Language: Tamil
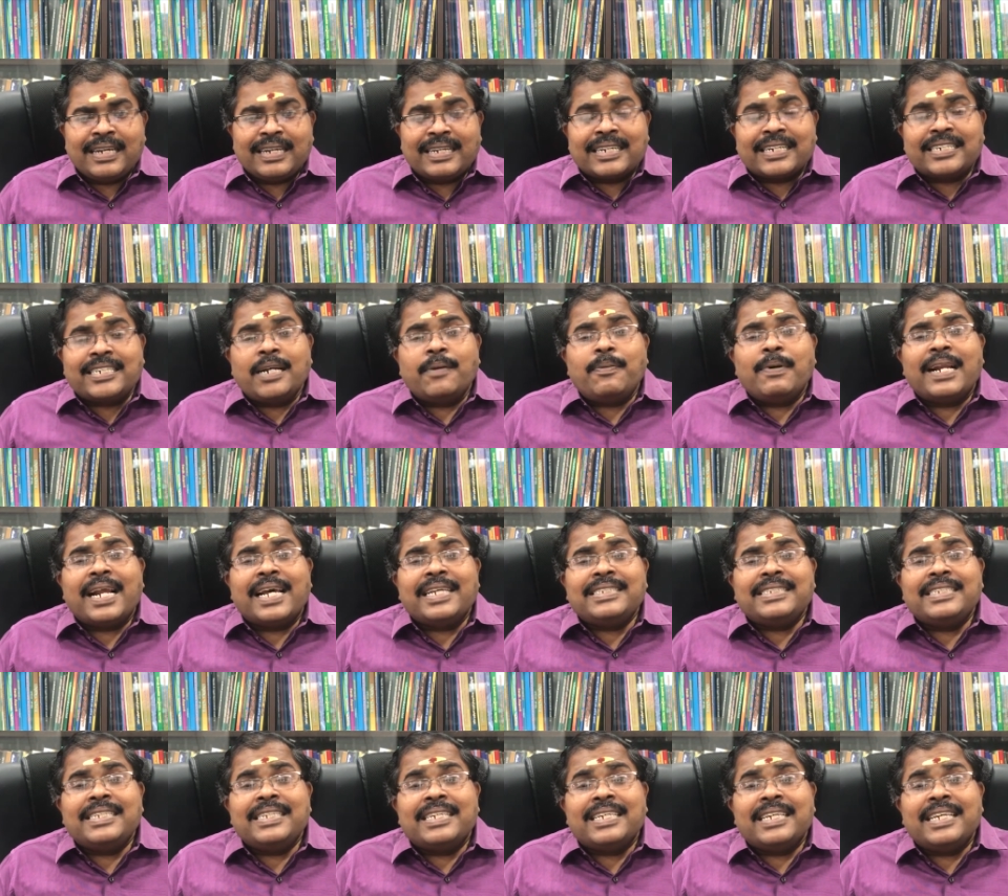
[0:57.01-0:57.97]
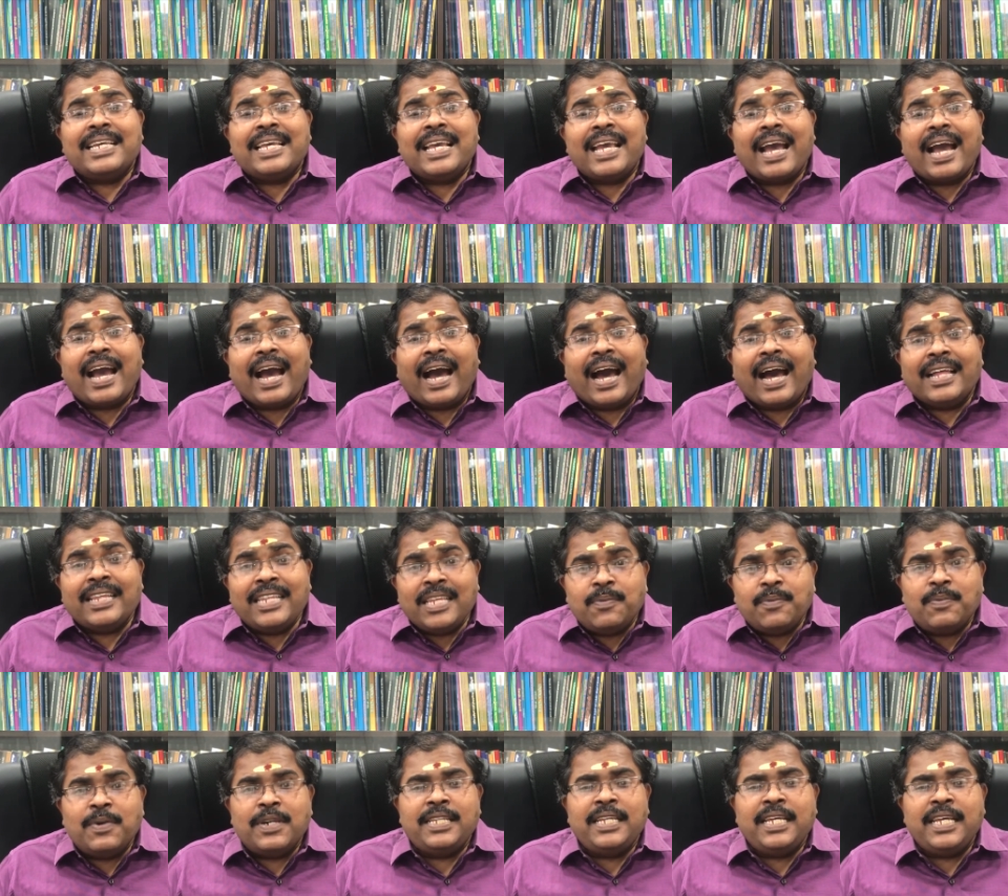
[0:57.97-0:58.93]
ரிஷபராசிக்கு
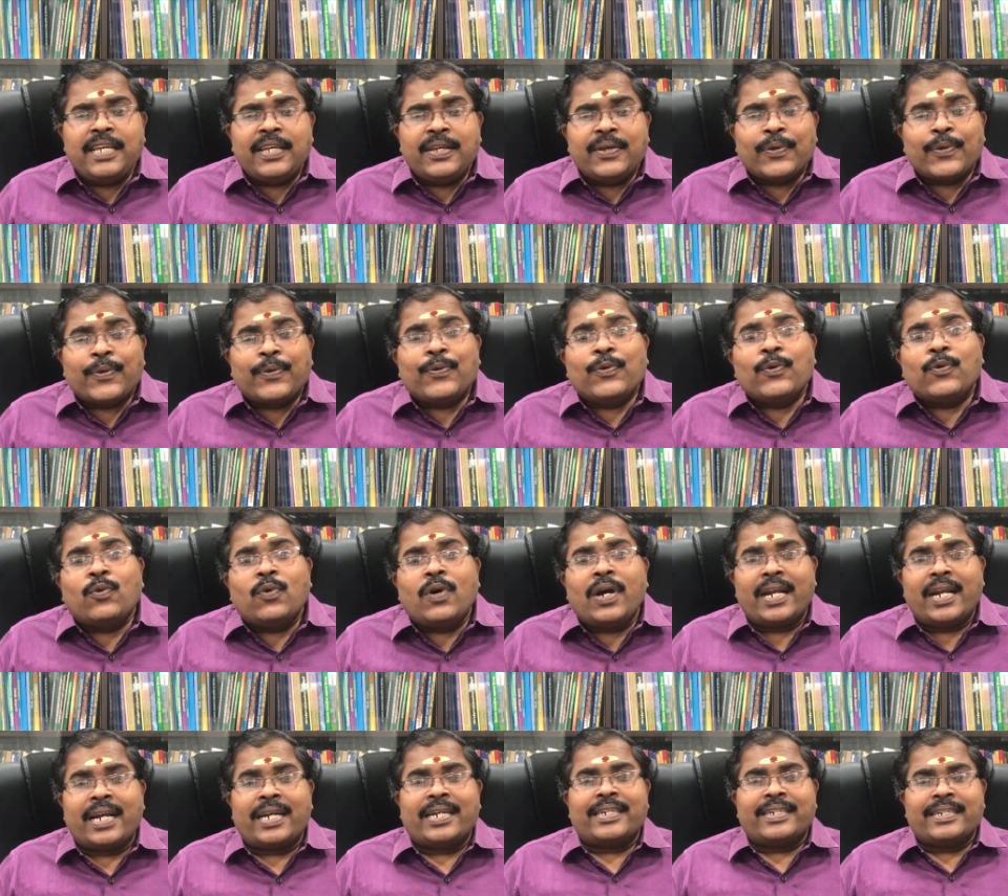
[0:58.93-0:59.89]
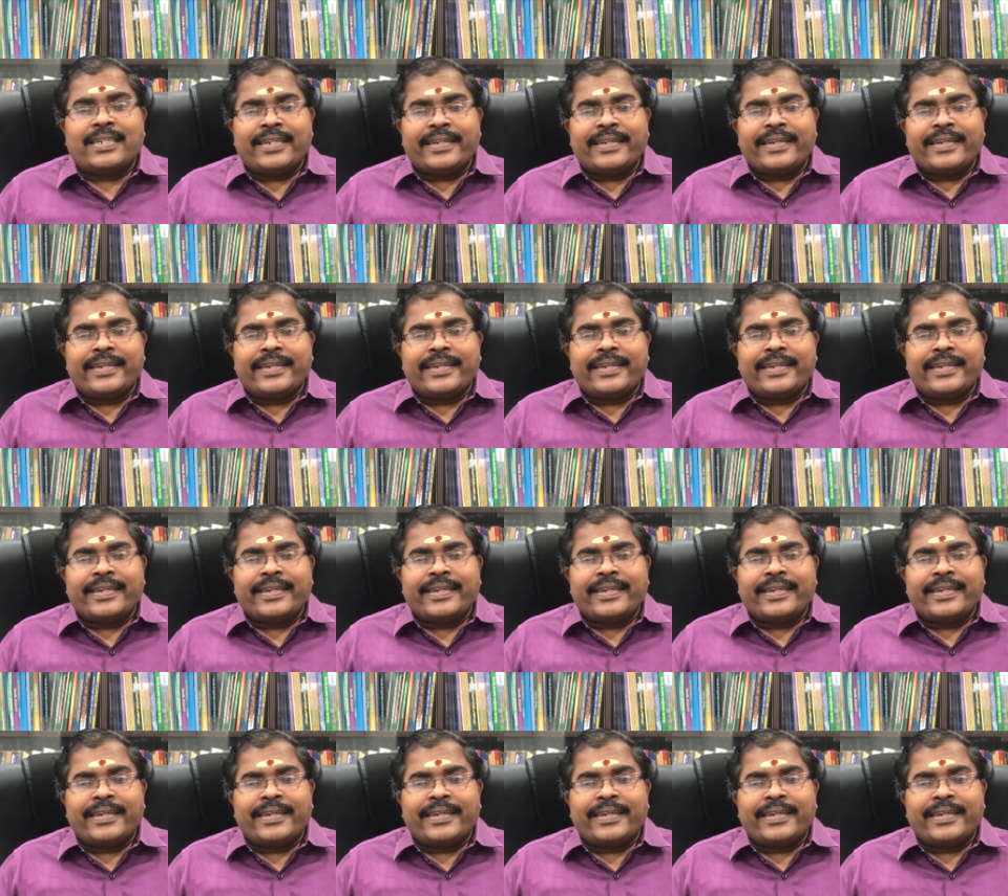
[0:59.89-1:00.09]
அதிபதி சுக்கரன்